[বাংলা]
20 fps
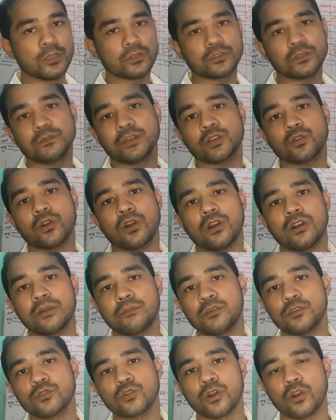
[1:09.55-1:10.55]
তোমরা ক
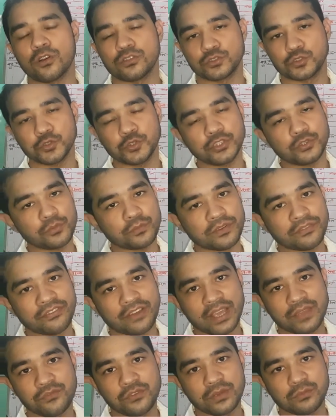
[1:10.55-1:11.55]
এবং খ যদি তোমরা
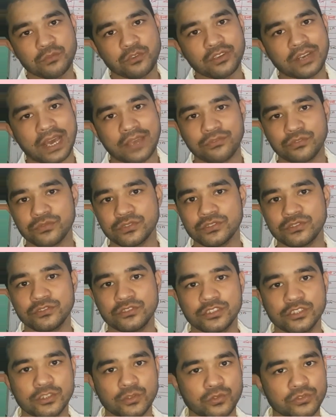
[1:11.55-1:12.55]
ফাইভে এবং লাইফ
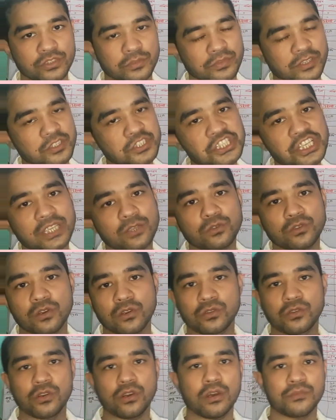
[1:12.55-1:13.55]
পদ্ধতিতে করতে পারো যে কোনো অঙ্ক